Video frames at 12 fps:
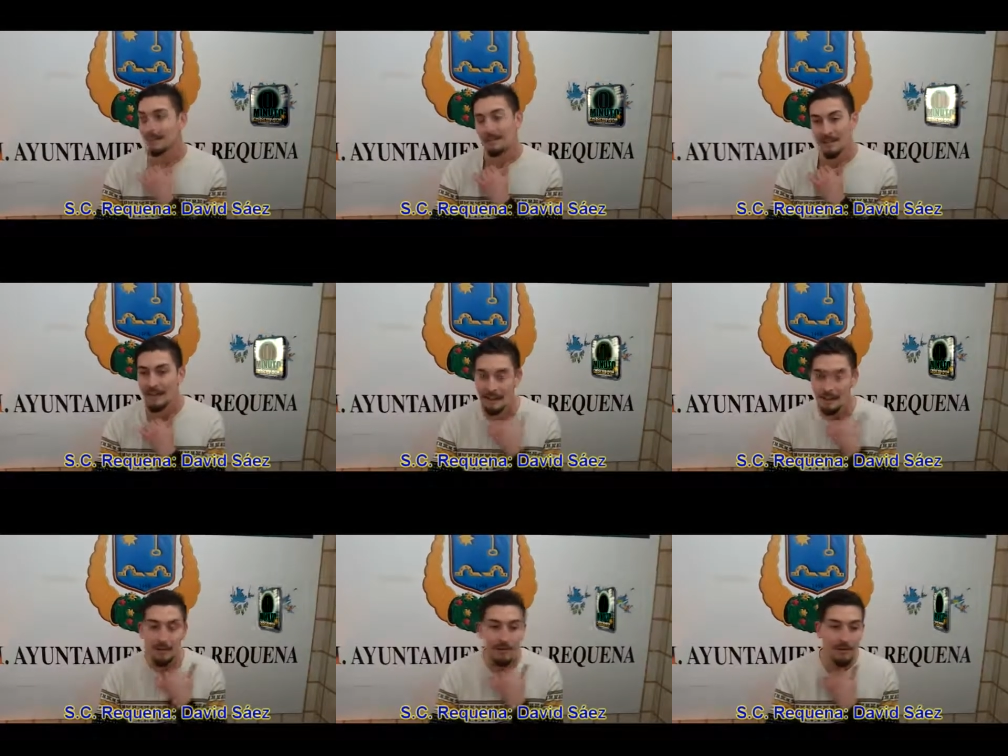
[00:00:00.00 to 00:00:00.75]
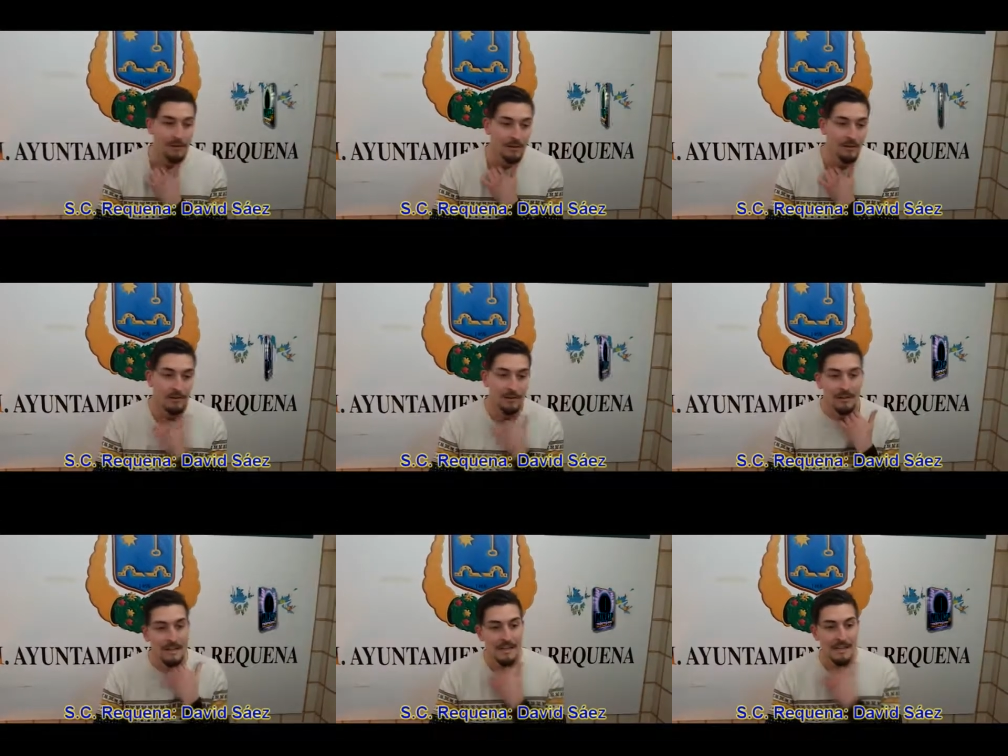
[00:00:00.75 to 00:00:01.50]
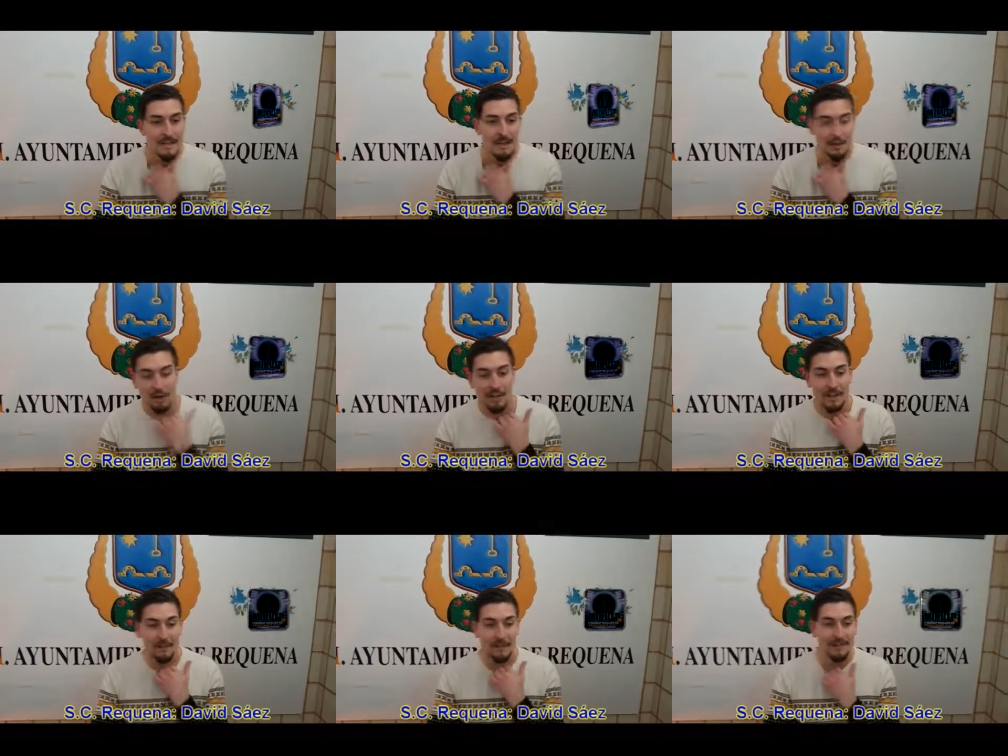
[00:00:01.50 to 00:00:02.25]
El equipo no
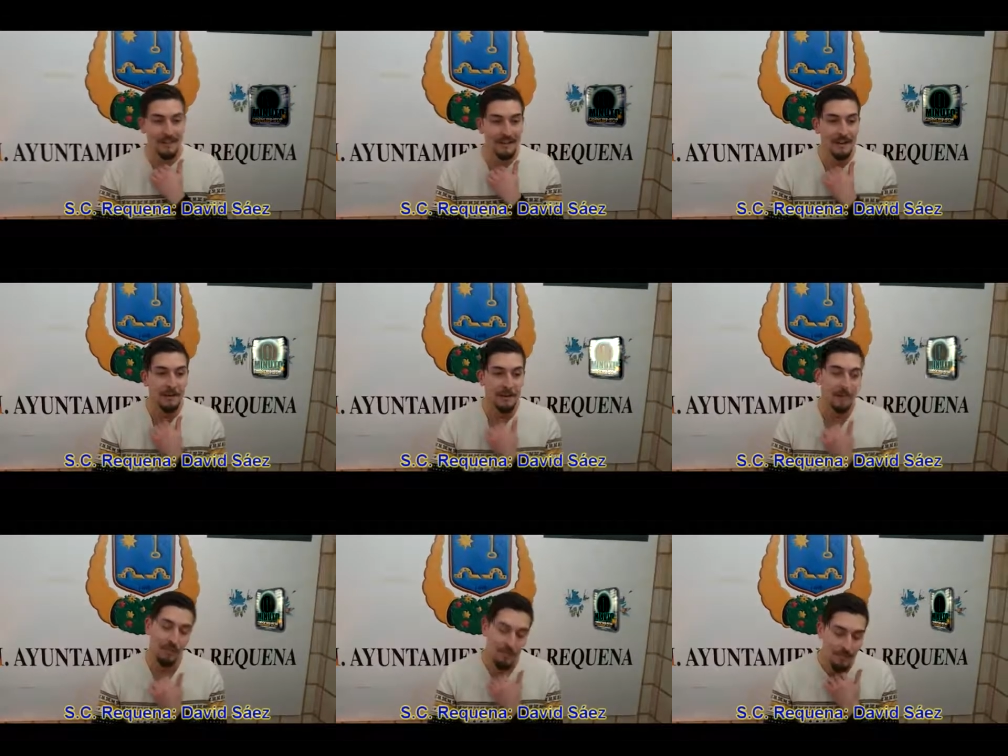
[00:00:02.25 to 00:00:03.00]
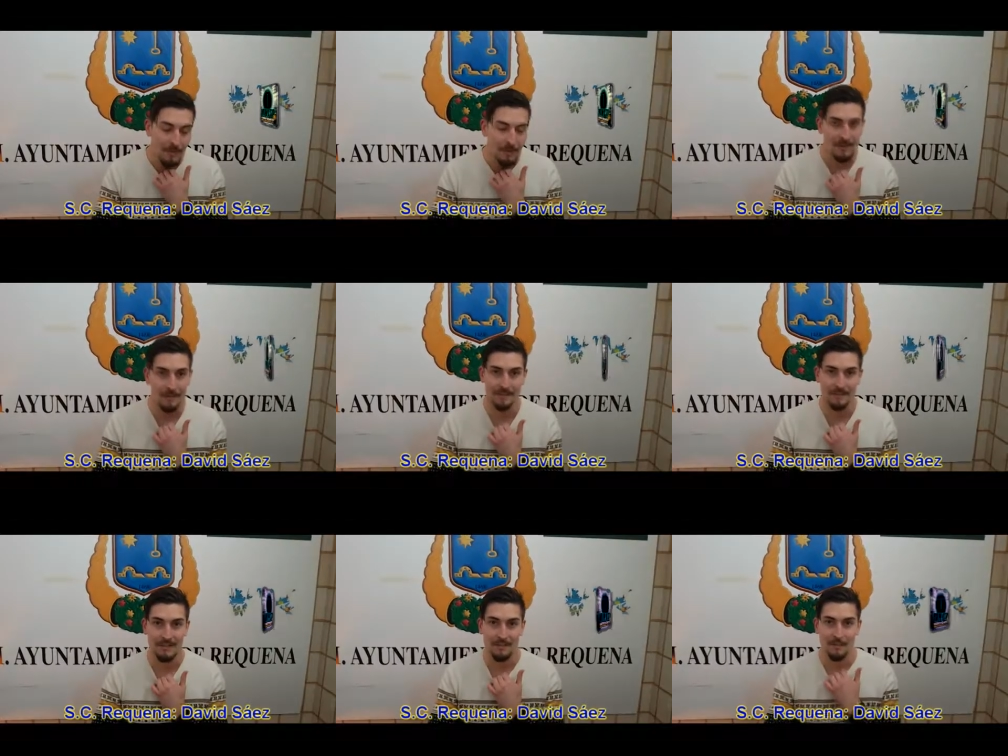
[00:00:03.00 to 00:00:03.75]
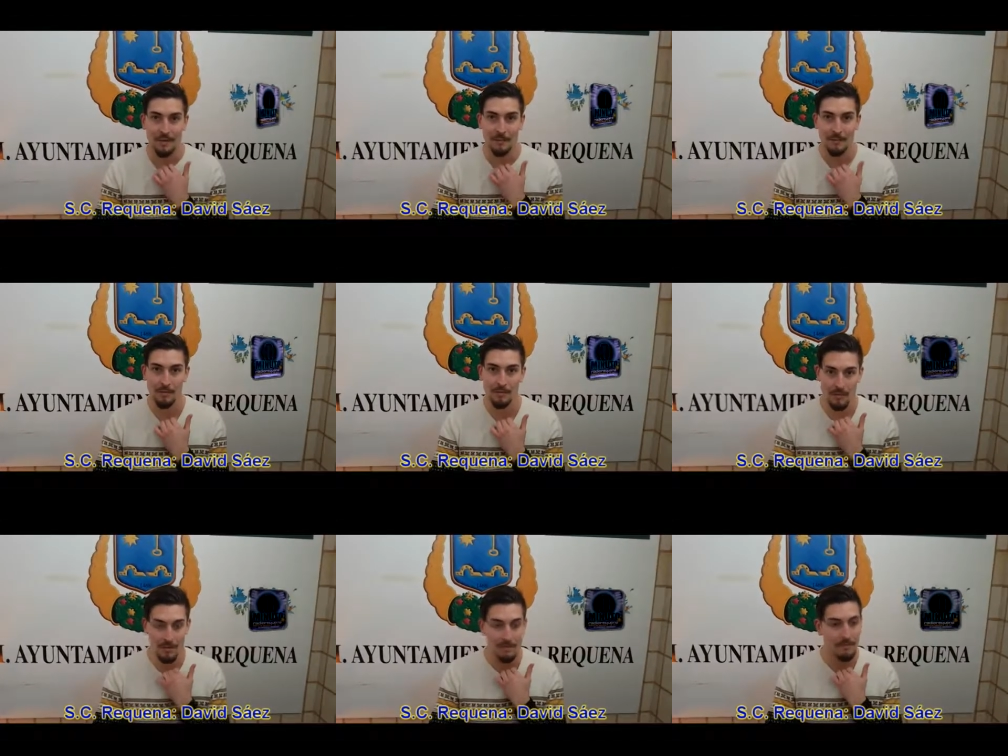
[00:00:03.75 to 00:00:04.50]
quiere pensar en la promoción, pero está pensando en la
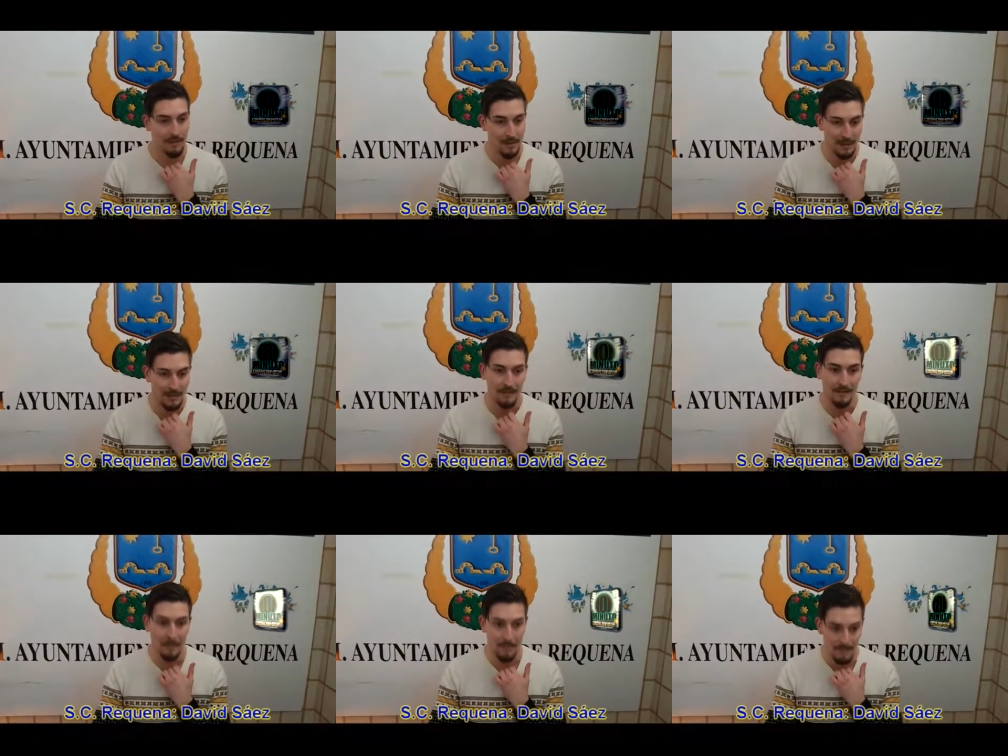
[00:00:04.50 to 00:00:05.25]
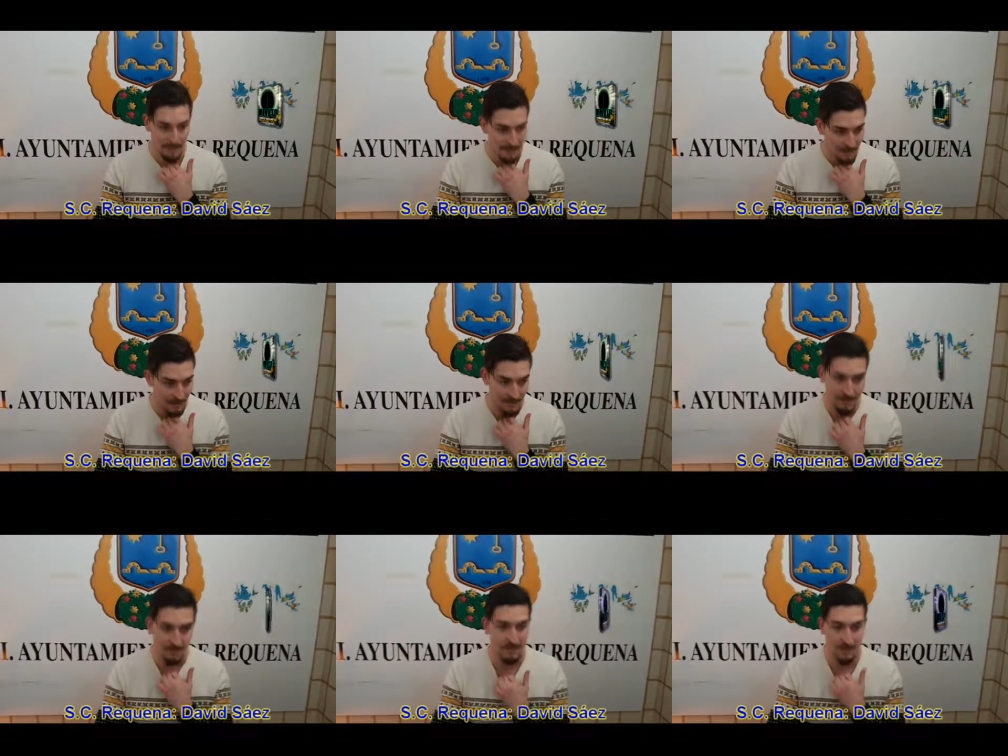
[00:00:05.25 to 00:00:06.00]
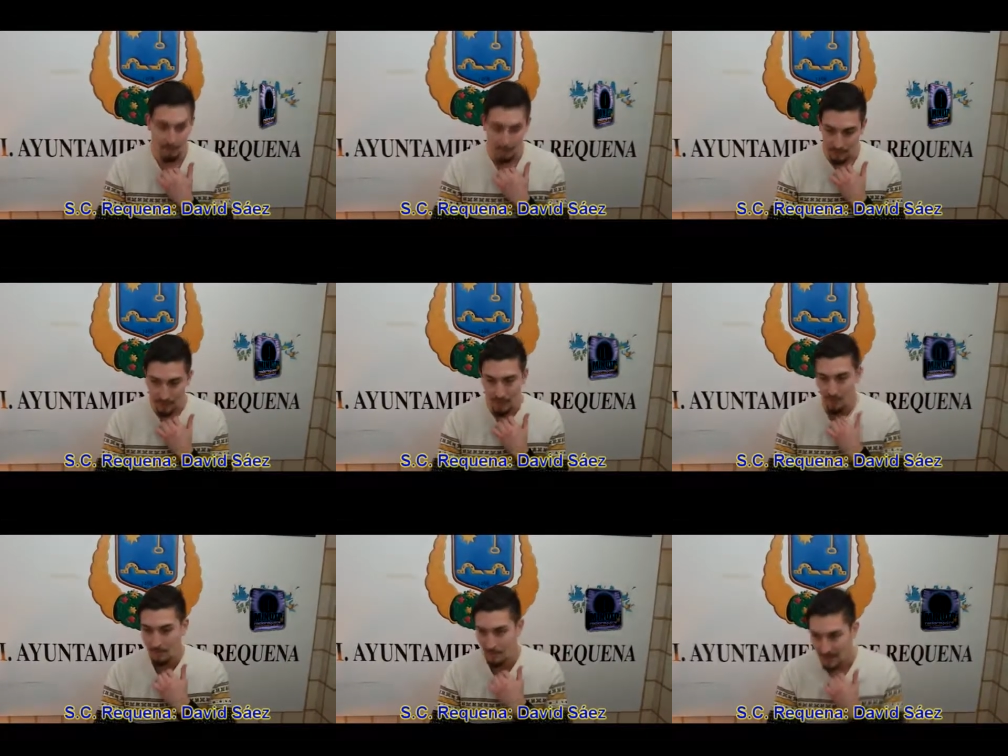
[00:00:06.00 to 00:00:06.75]
promoción porque depende de
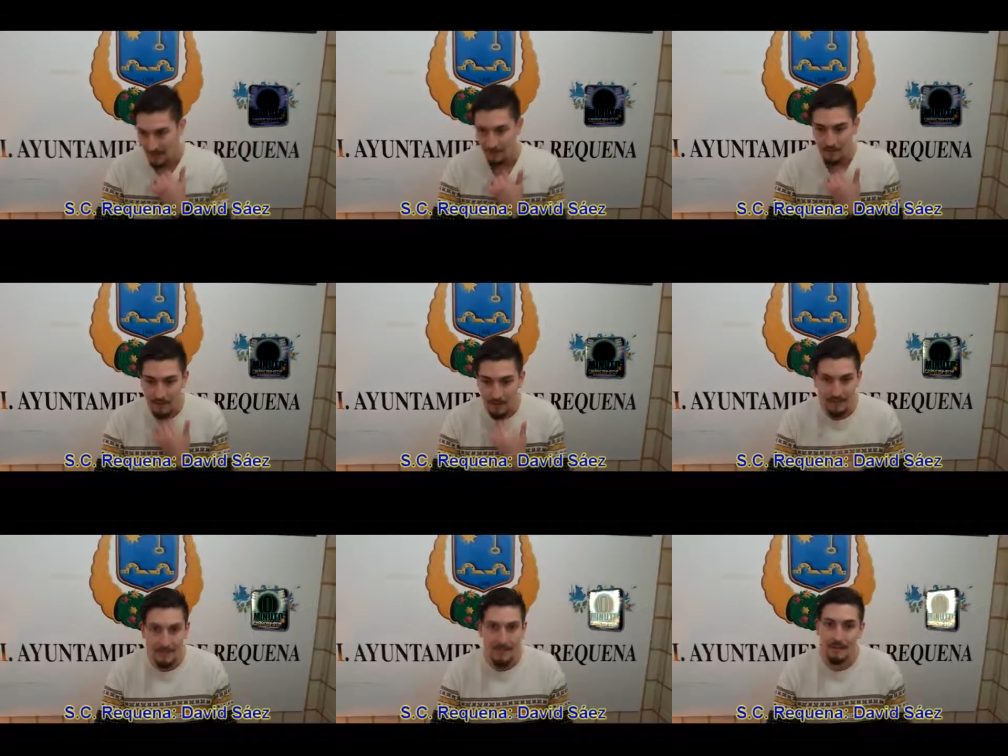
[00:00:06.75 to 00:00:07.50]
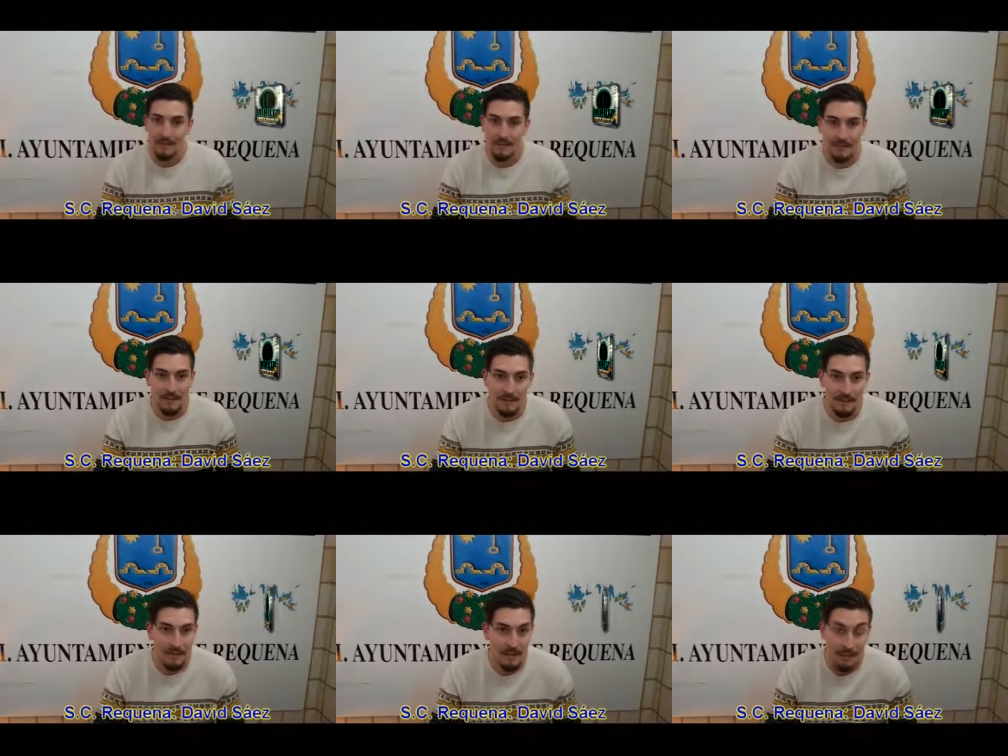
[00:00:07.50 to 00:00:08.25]
nosotros, como ya he dicho antes, y,